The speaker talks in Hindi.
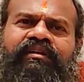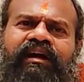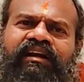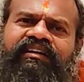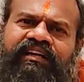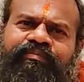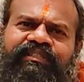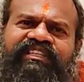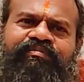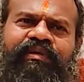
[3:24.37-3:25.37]
हंड्रेड
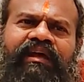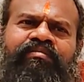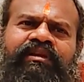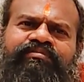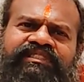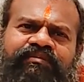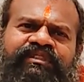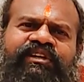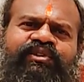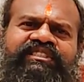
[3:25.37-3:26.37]
परसेंट प्रॉब्लम जब
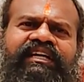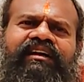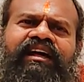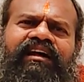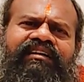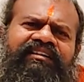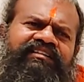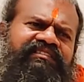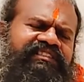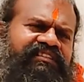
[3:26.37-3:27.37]
देखो झगड़ा
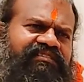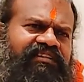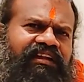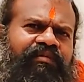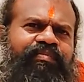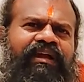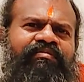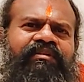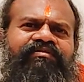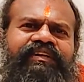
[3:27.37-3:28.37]
जितना
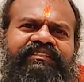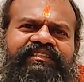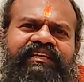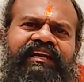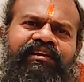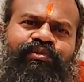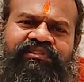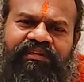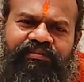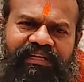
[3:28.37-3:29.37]
प्रॉब्लम फेस किया है वो
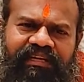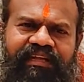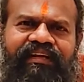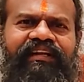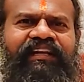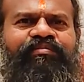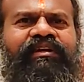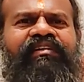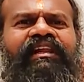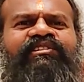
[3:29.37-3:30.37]
सभी यही डेट में
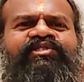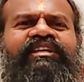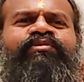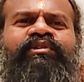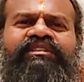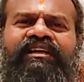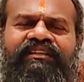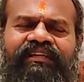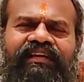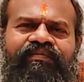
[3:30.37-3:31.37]
वाले से ही होता
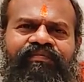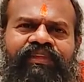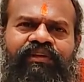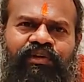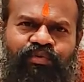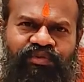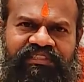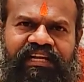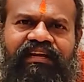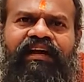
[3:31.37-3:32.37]
रहता है
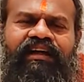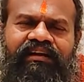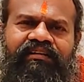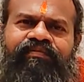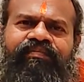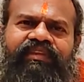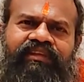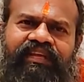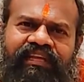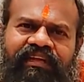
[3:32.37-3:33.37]
उसके कारण
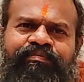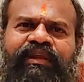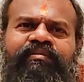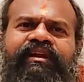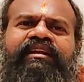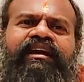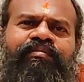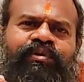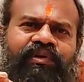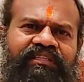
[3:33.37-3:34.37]
ये अप्रैल महीने
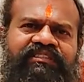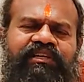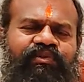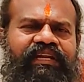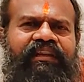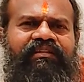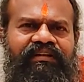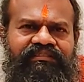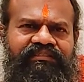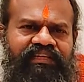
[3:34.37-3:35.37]
आपको अच्छा होने के
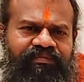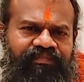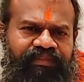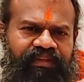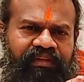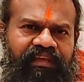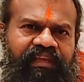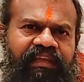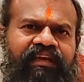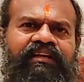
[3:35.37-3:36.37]
वास्ते
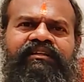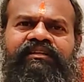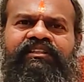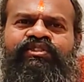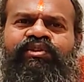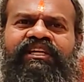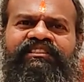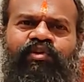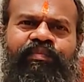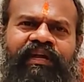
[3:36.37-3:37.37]
एक छोटा
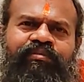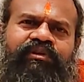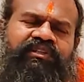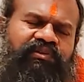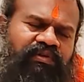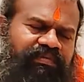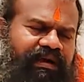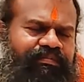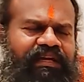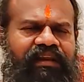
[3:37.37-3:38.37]
सा उपाय बोलता हूँ वो
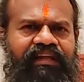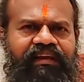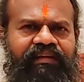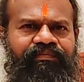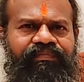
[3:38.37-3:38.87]
आप कर लेना